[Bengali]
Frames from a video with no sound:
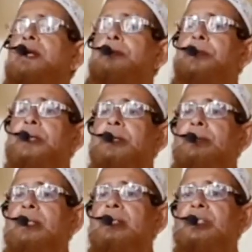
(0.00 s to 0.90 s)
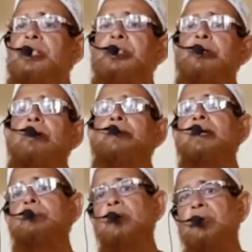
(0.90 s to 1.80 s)
এই পৃথিবী শেষ হবে
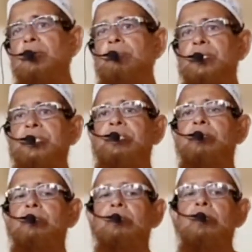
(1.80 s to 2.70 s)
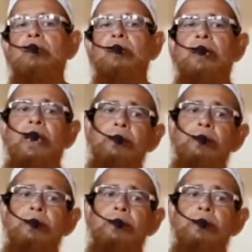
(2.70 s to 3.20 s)
এই মহরম মাসে এই